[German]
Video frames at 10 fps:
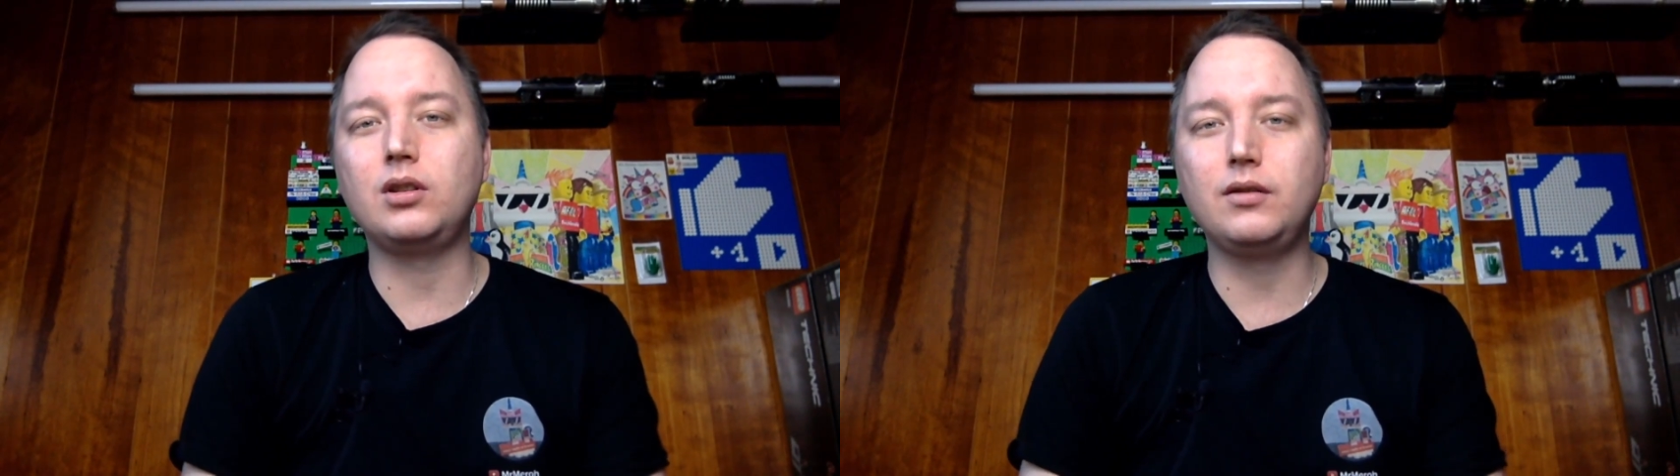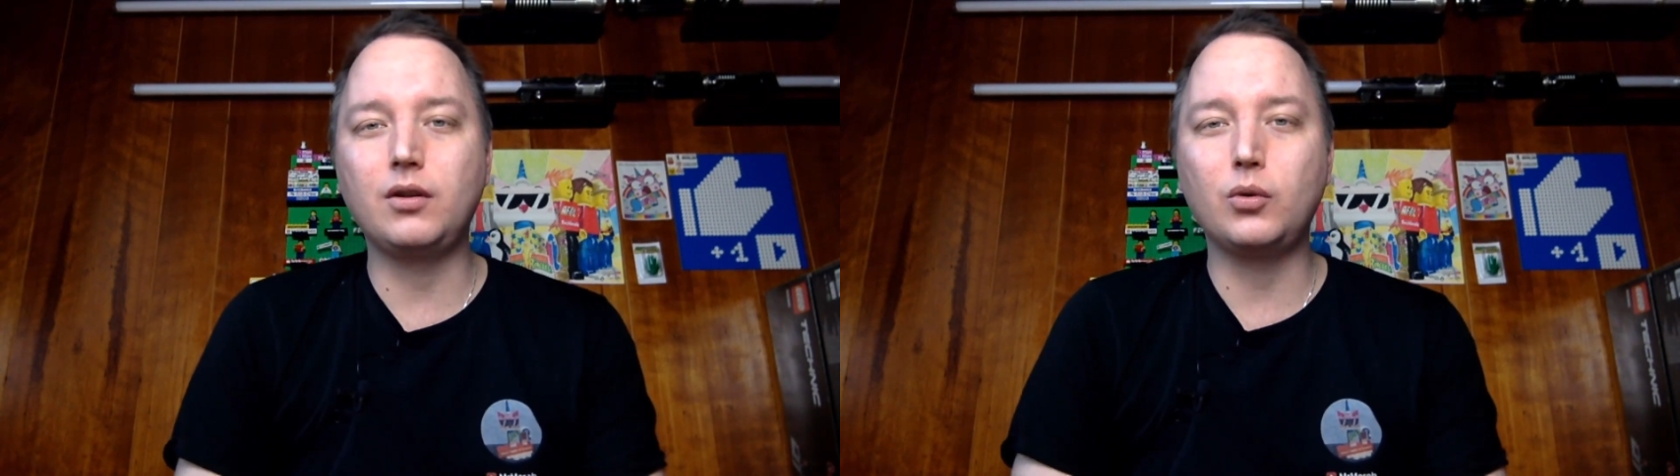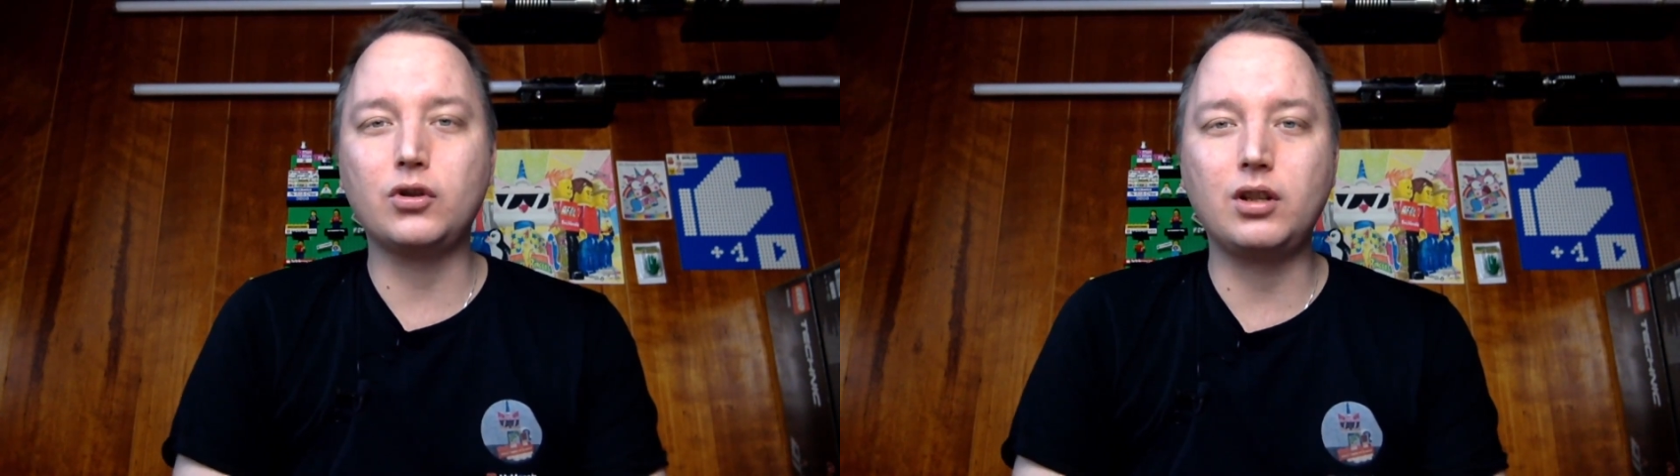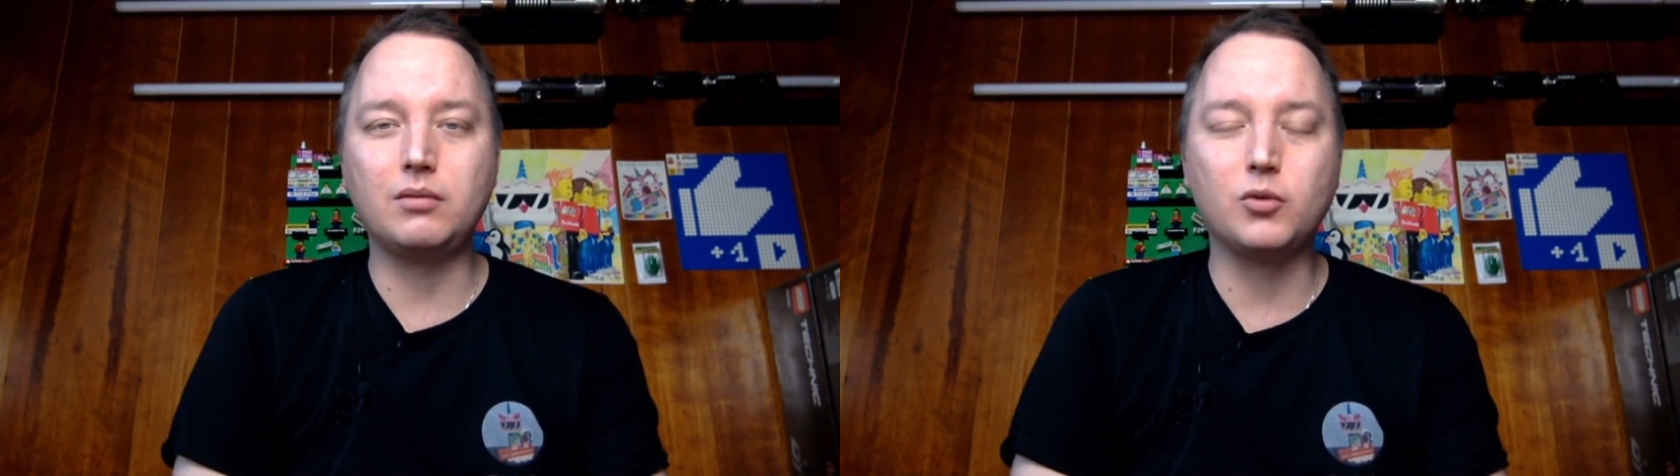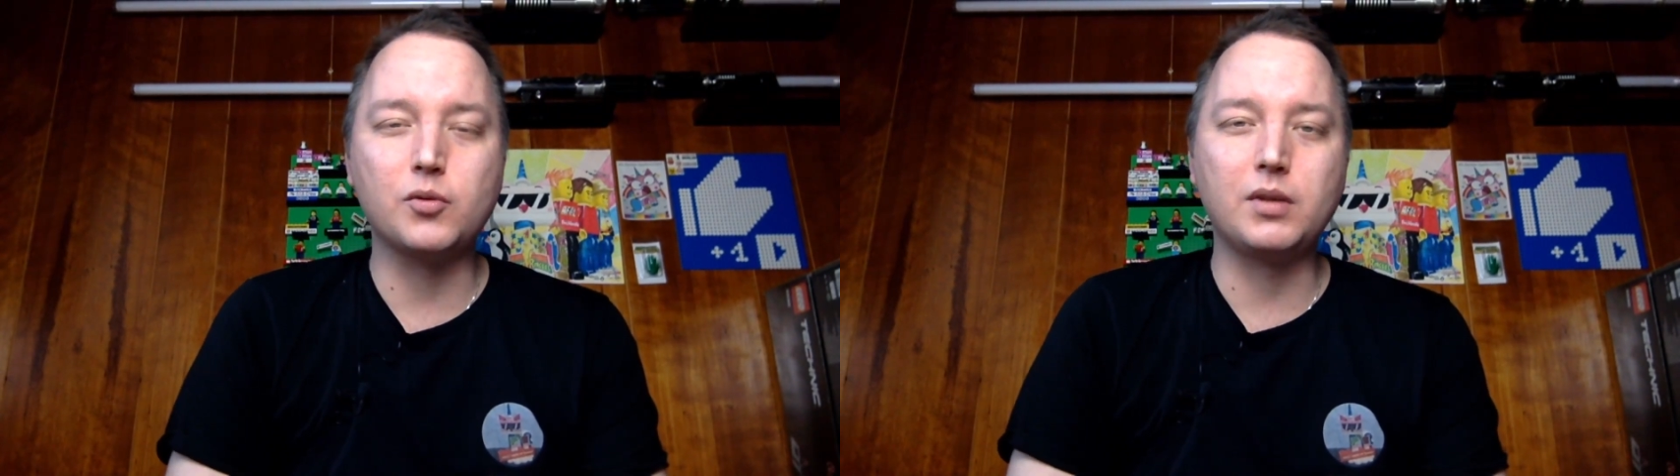Lieferrückstand,
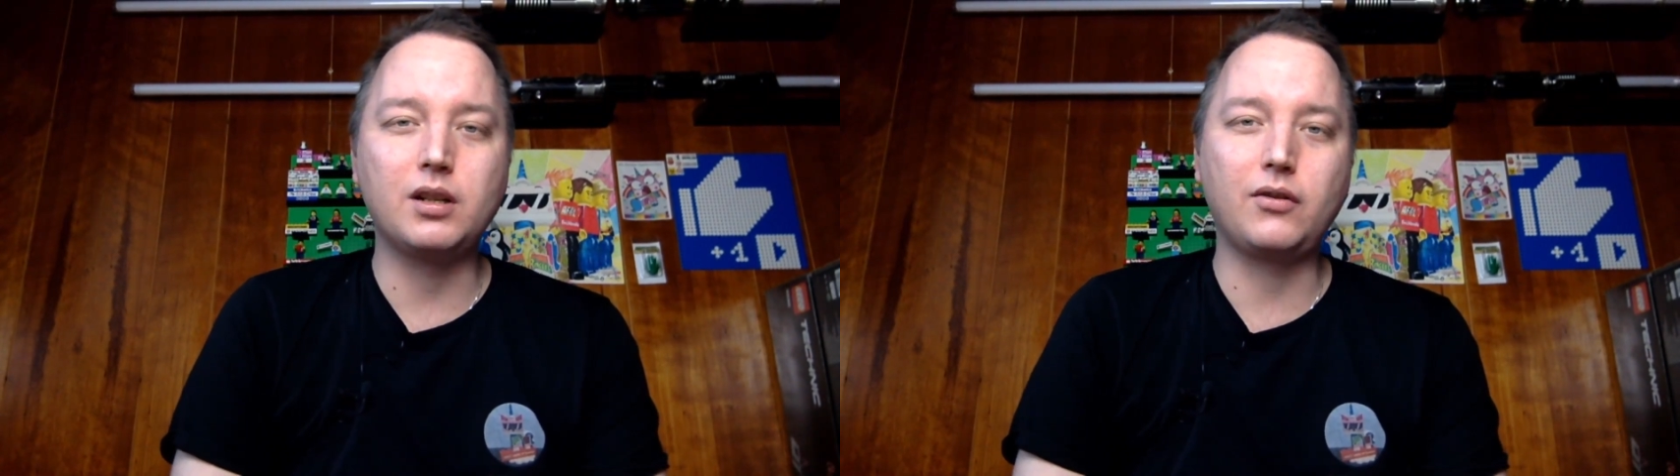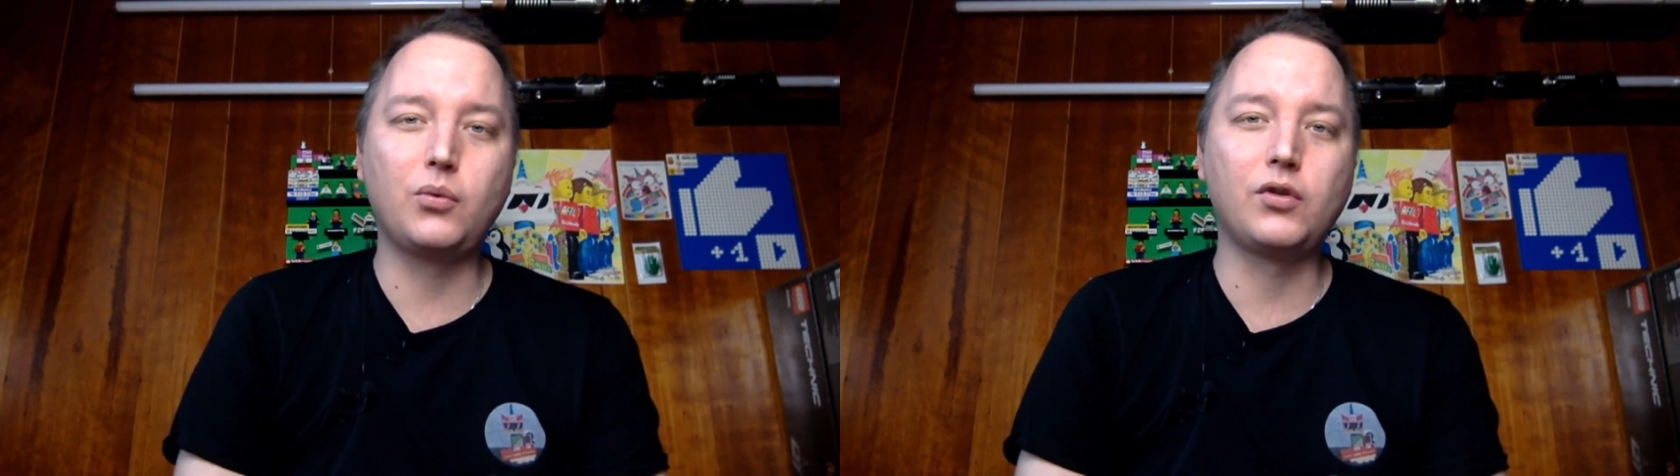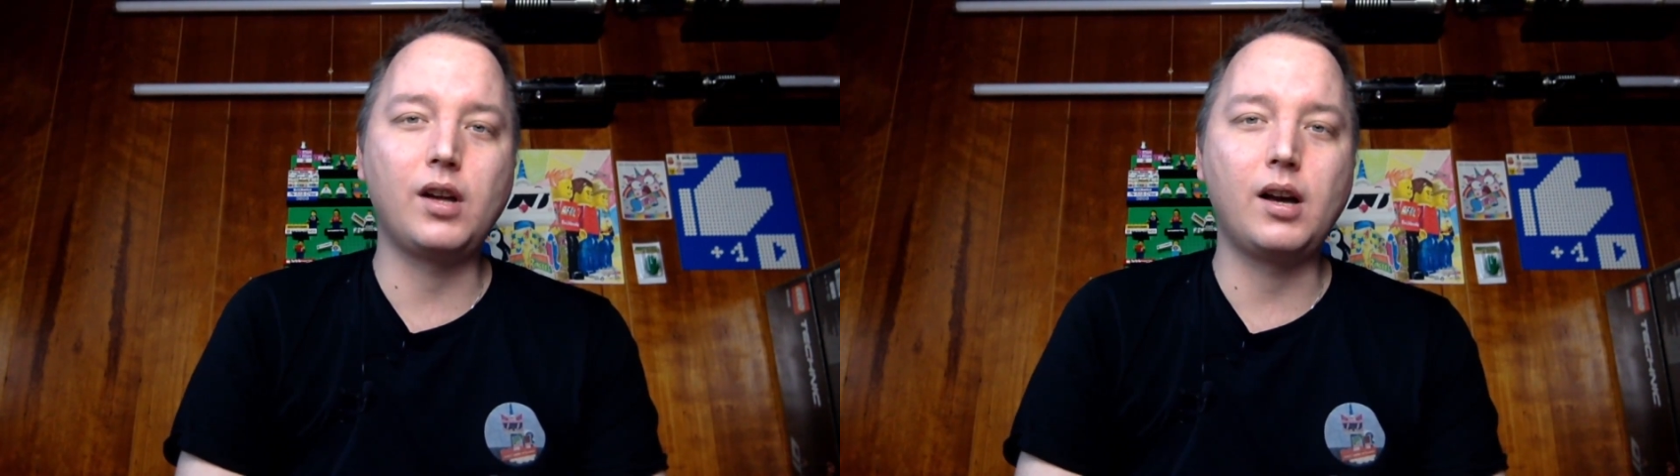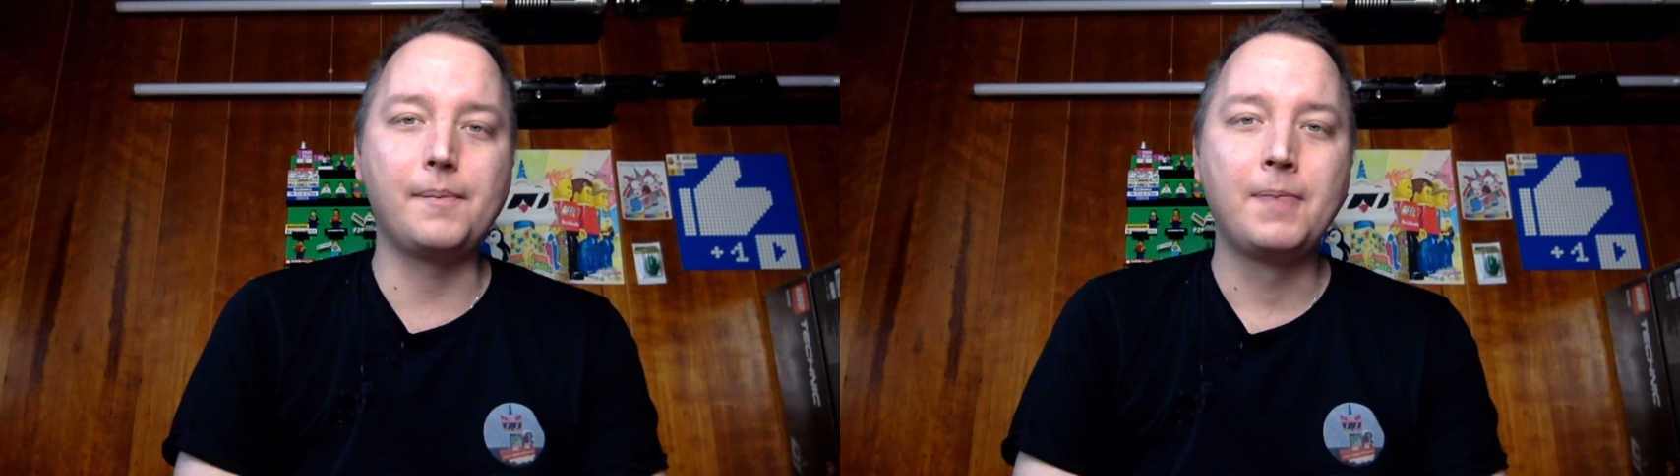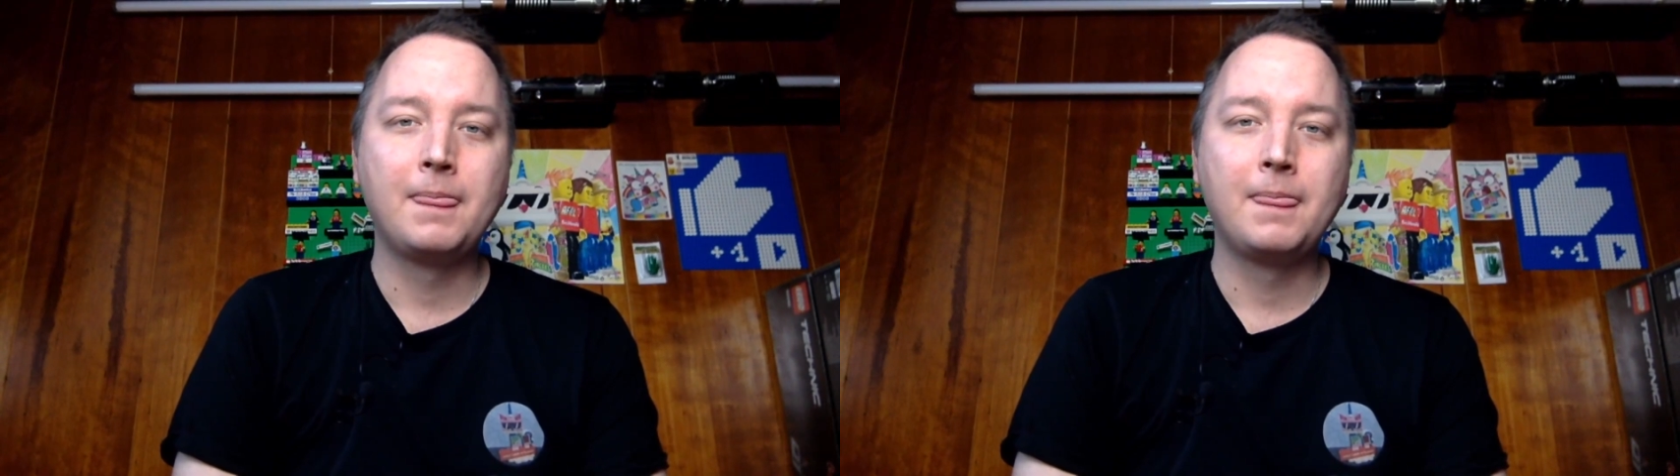muss man dazu sagen,